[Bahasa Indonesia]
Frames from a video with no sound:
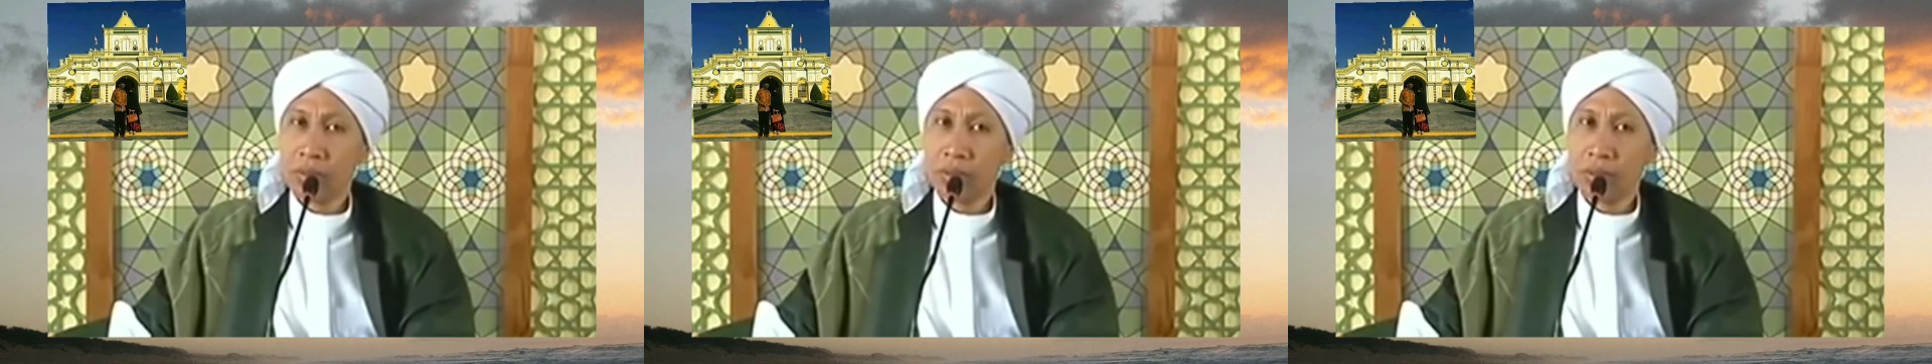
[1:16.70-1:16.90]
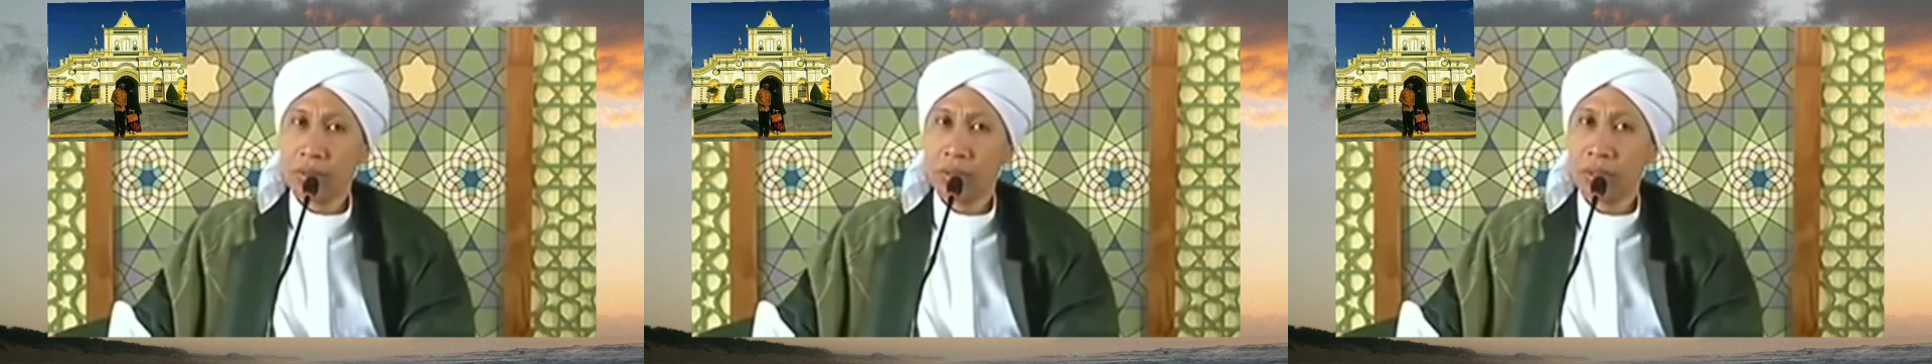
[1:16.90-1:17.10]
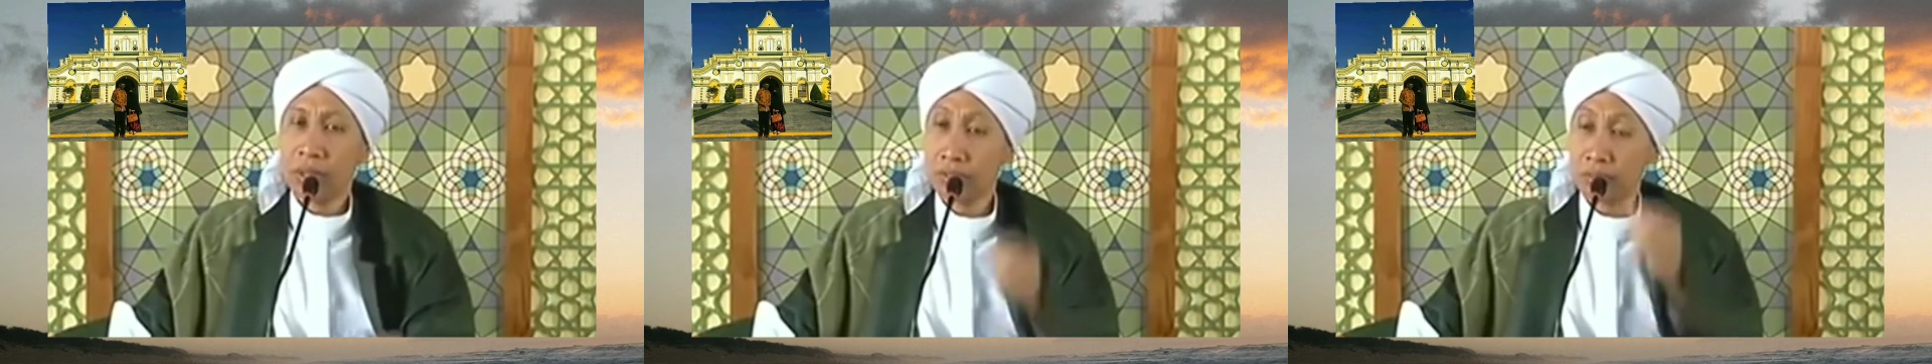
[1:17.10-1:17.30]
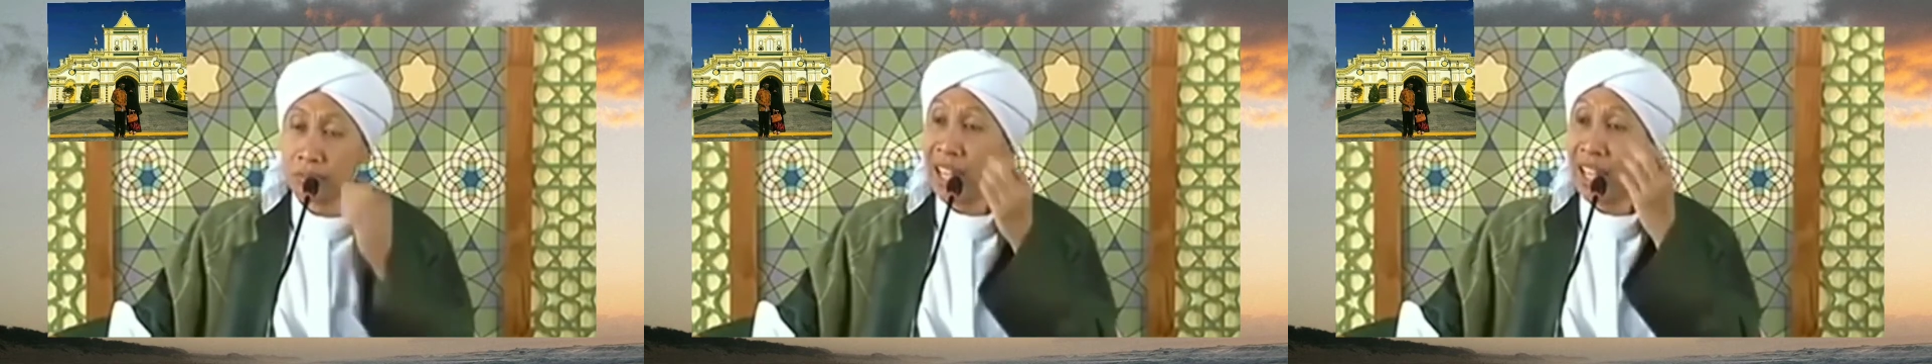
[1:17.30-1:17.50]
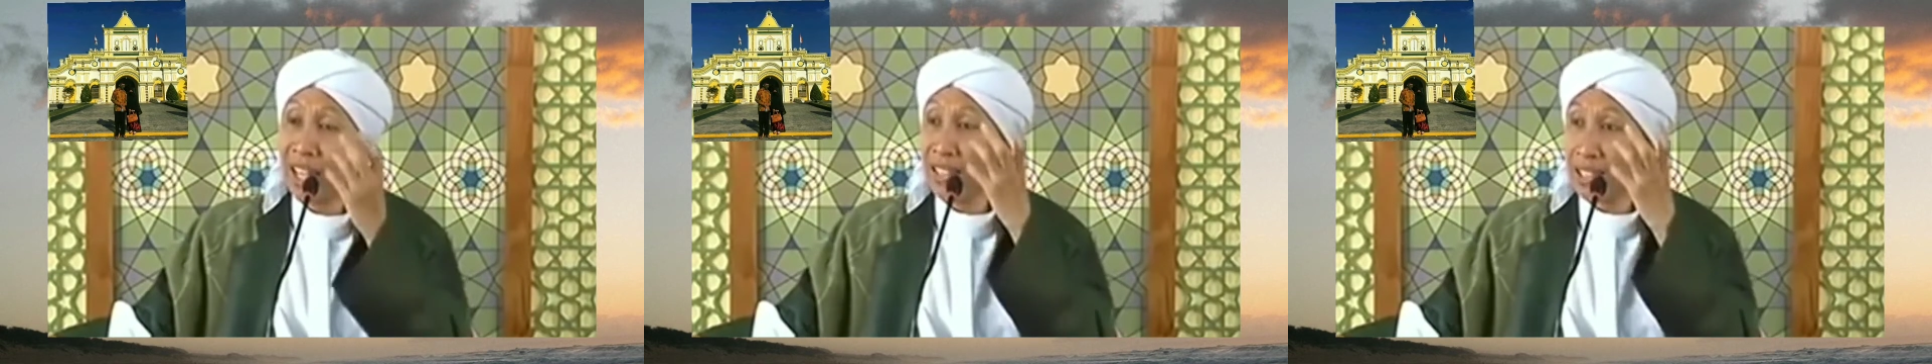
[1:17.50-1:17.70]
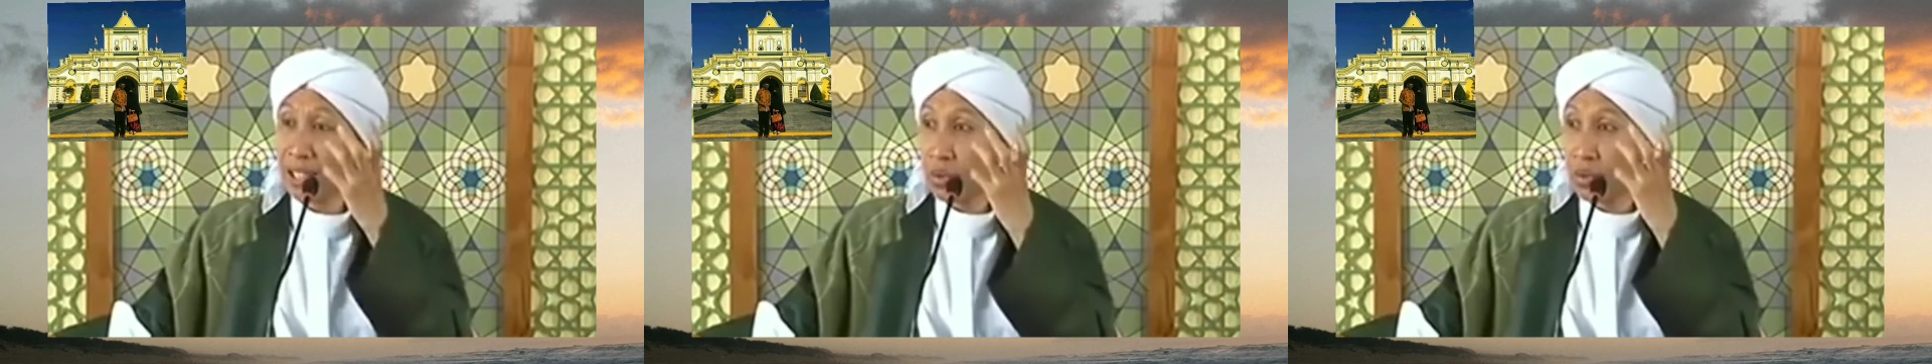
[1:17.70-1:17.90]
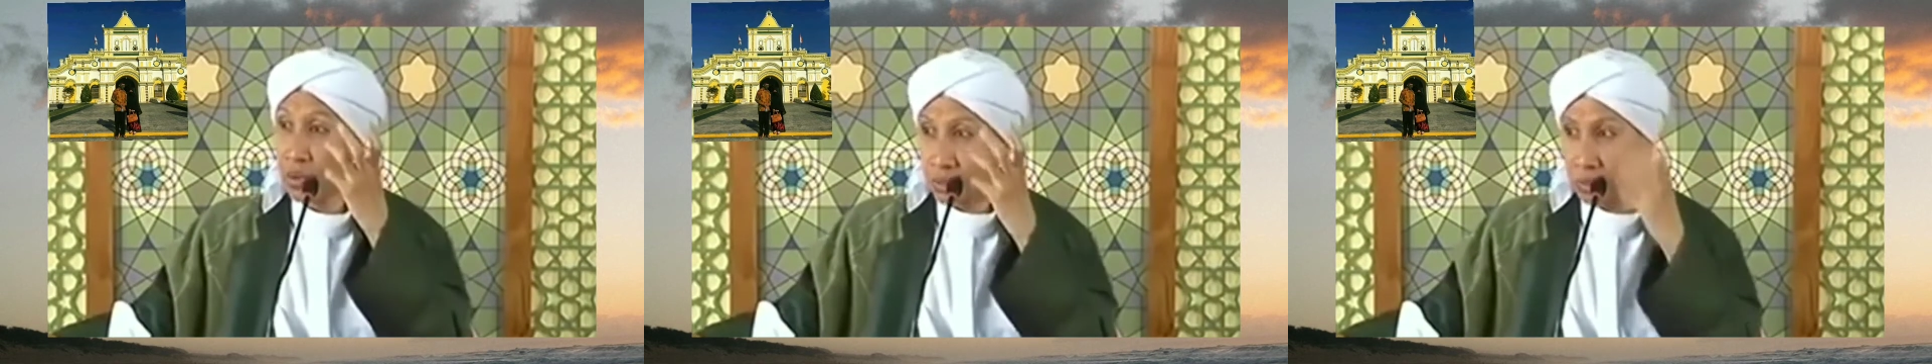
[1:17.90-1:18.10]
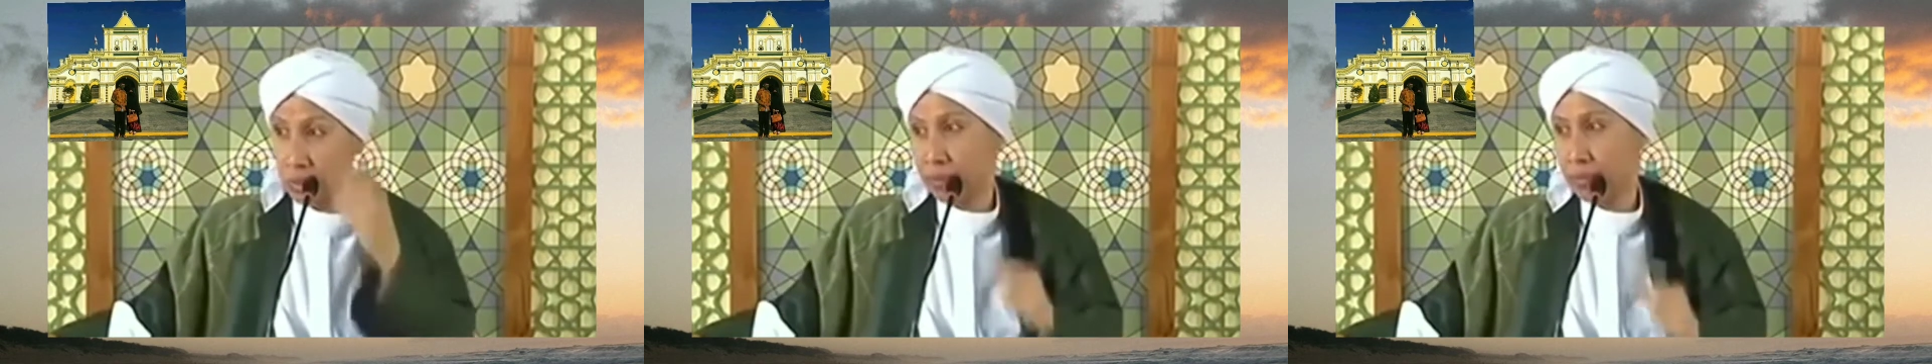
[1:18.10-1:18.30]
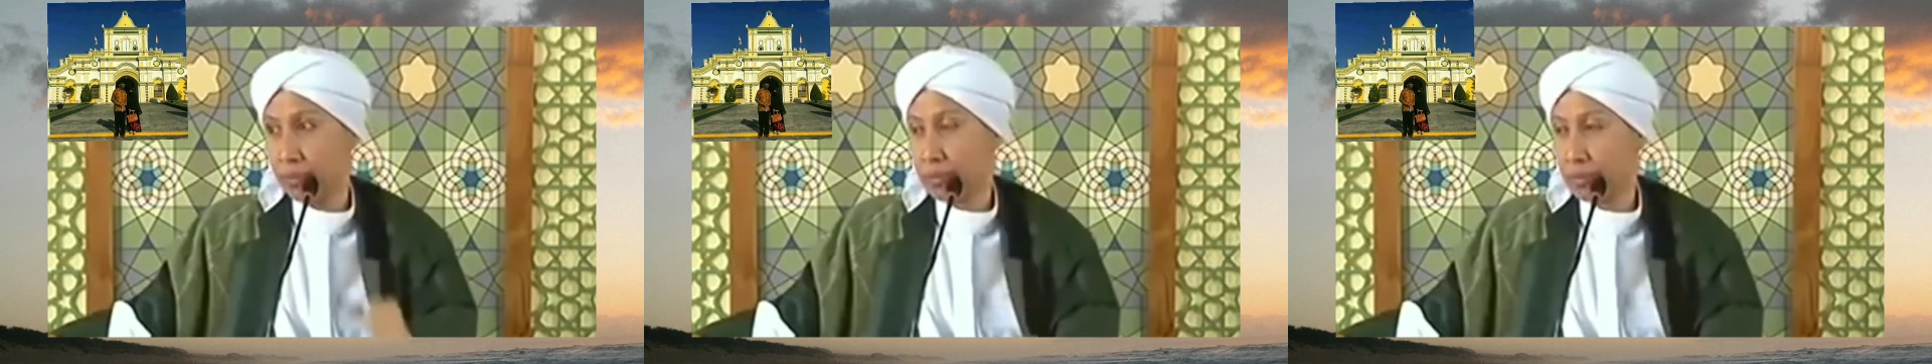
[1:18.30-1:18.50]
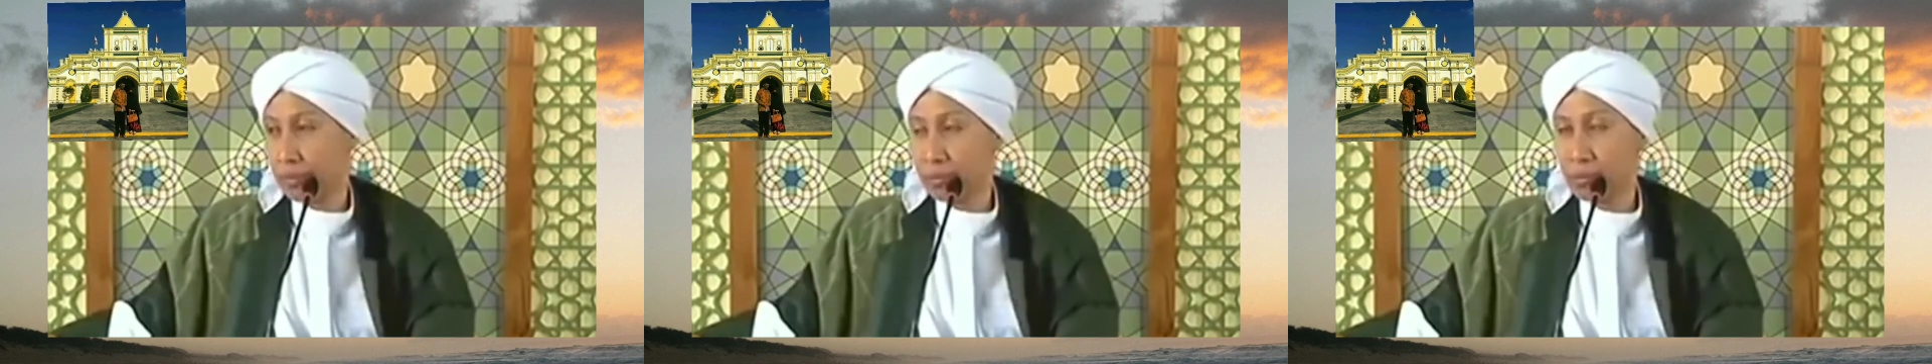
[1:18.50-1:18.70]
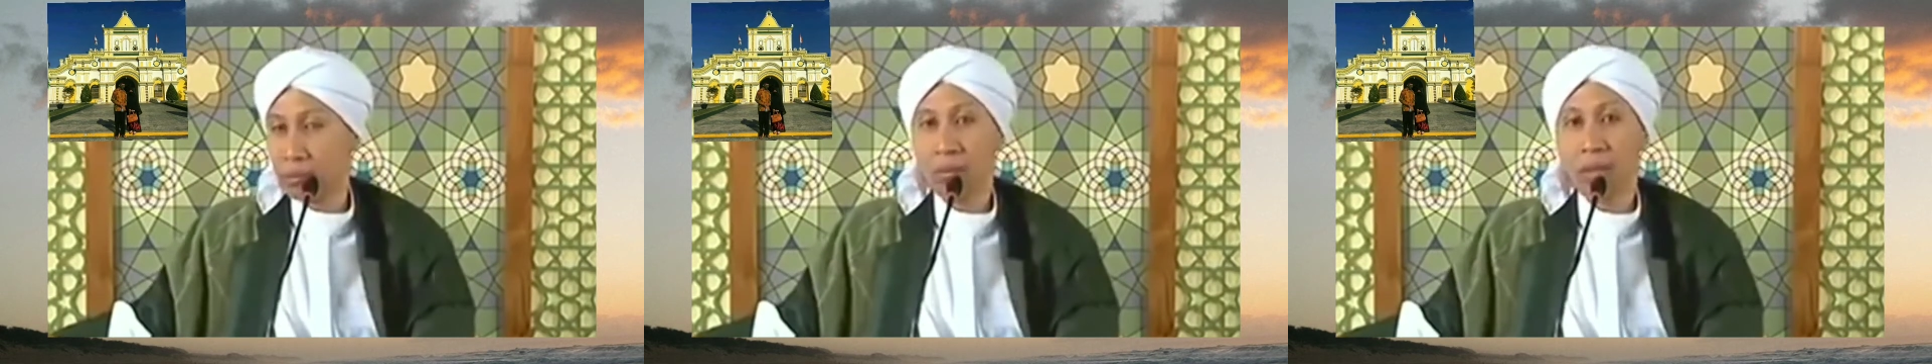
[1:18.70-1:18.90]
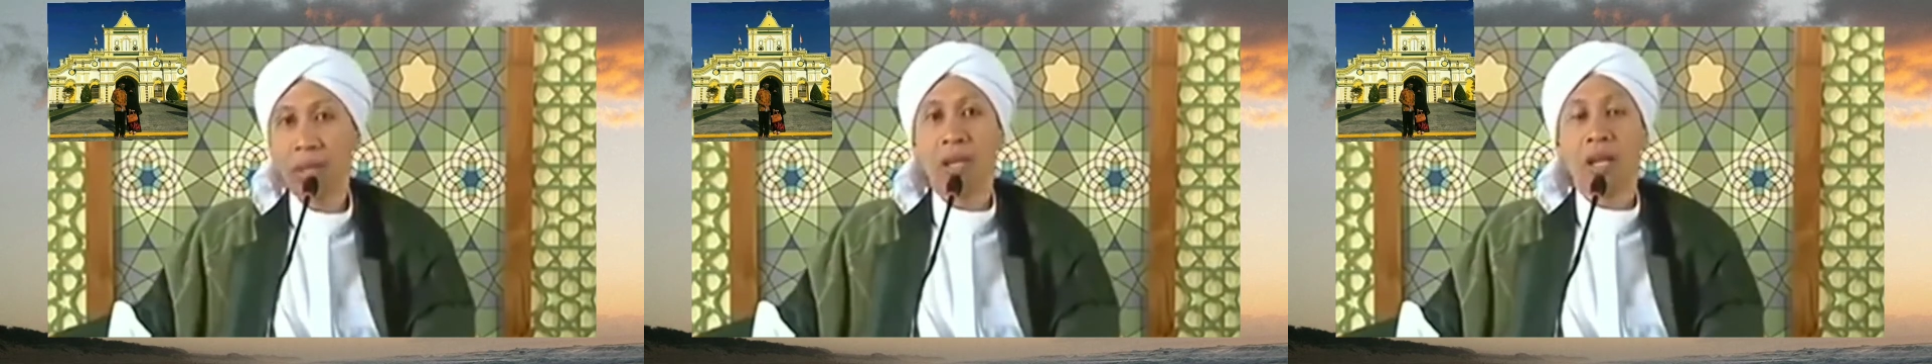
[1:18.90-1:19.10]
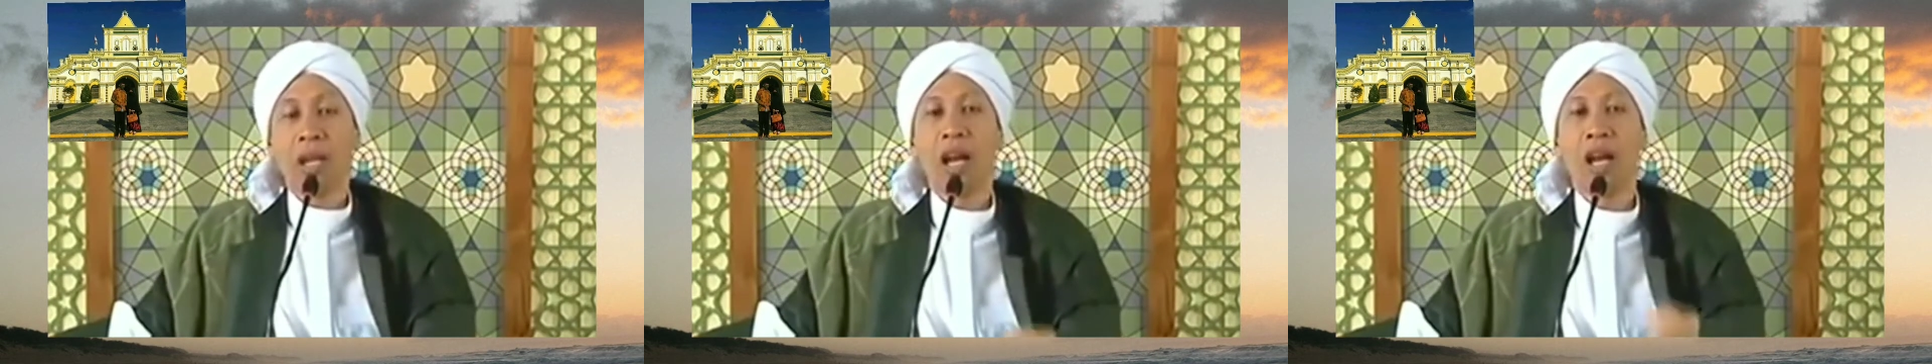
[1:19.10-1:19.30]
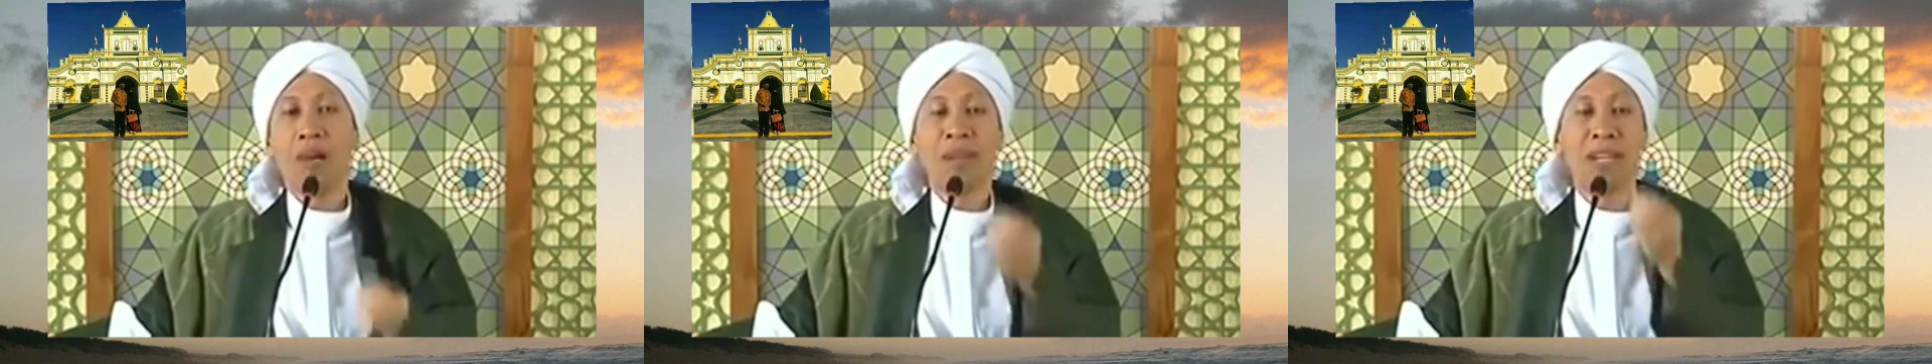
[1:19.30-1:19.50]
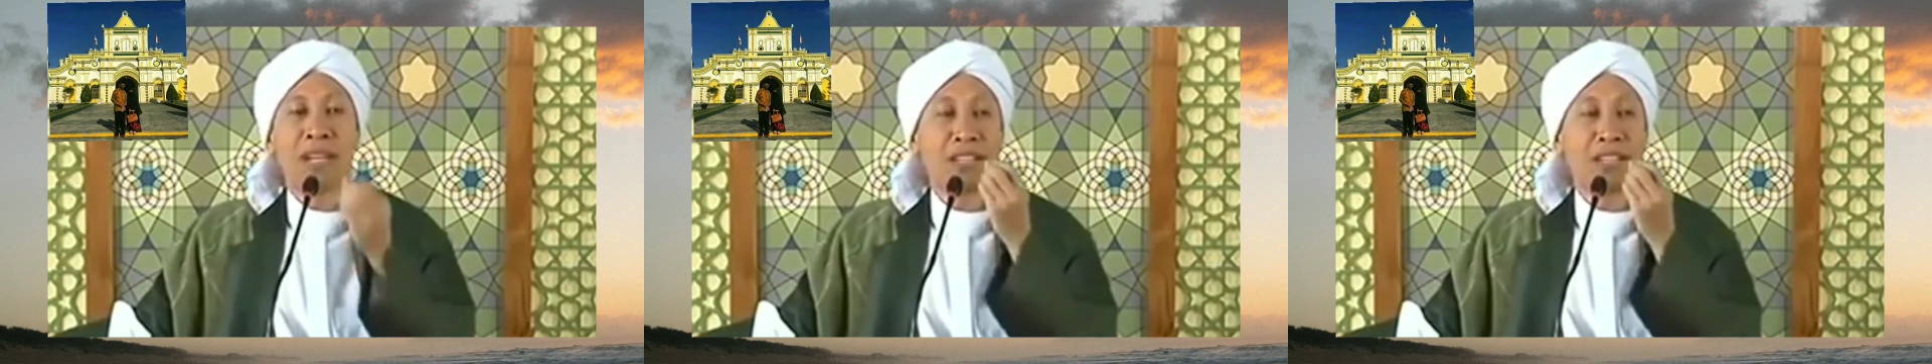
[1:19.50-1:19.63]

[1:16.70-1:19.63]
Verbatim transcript: Segala sesuatu. Apakah